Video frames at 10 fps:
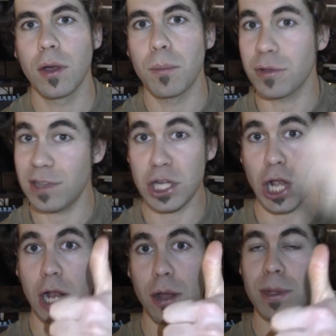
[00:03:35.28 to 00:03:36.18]
pour ces
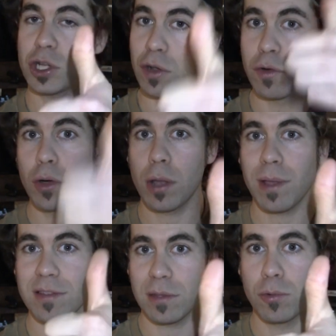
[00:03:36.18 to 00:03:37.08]
gens-là, ben, je vous
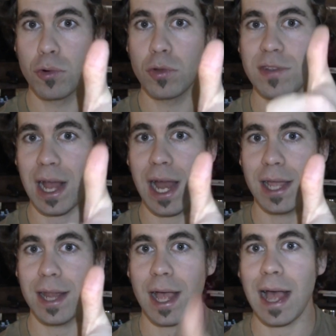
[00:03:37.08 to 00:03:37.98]
remercie beaucoup. Ça
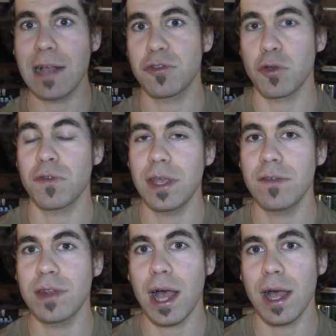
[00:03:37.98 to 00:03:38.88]
l'aide à,
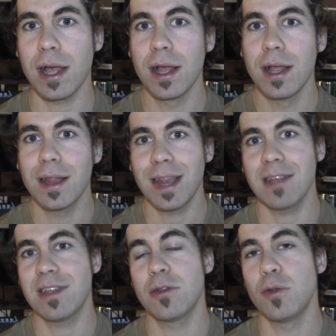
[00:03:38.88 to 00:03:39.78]
survivre dans,
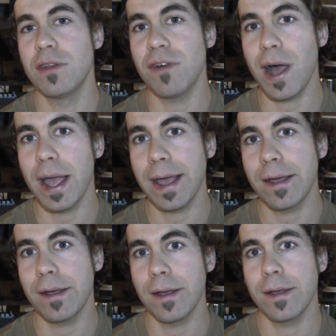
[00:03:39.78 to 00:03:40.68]
cet
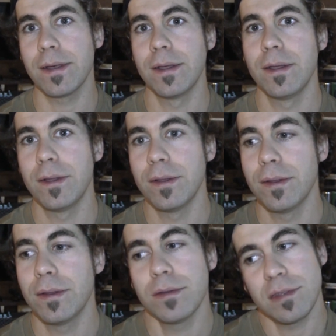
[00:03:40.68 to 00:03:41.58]
univers.
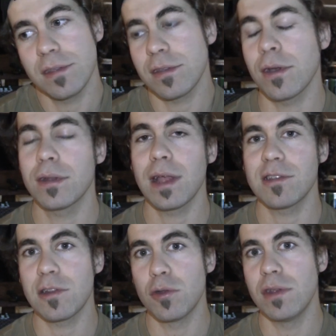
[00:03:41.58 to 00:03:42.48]
c'est ça, dans
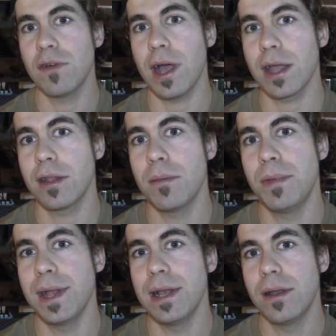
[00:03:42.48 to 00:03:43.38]
cet univers
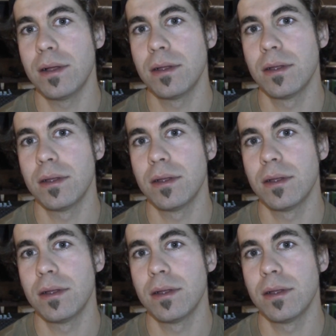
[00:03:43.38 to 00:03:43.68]
débile.